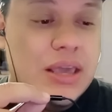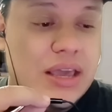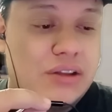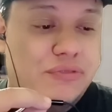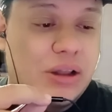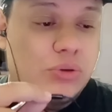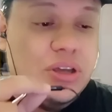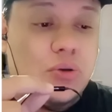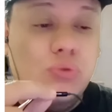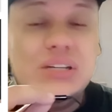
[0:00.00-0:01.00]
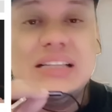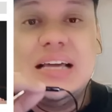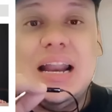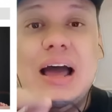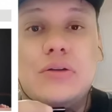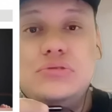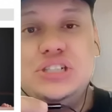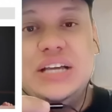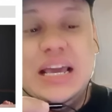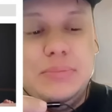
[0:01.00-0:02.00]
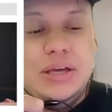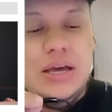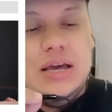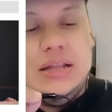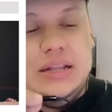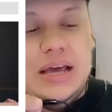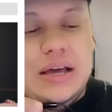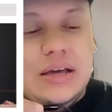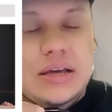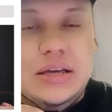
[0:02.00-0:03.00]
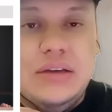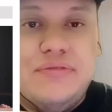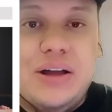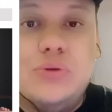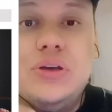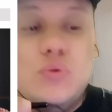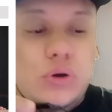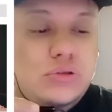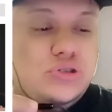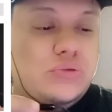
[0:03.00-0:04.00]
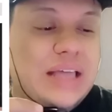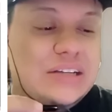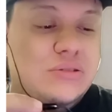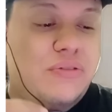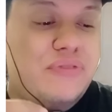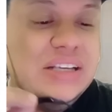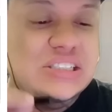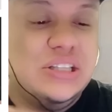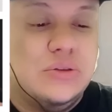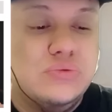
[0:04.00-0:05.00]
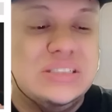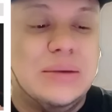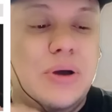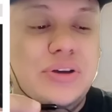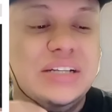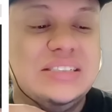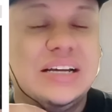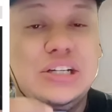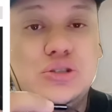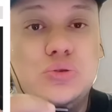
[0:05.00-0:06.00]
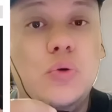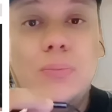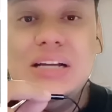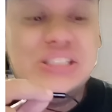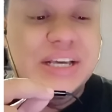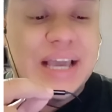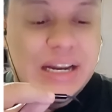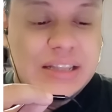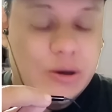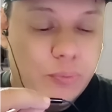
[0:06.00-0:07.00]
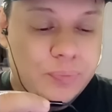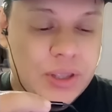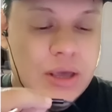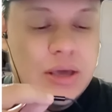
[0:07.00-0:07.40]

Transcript: Ele falou que contratará a Good Game, né, e falou que quando o Joe Textor fez as denúncias, a maioria desacreditou, mas que ele não.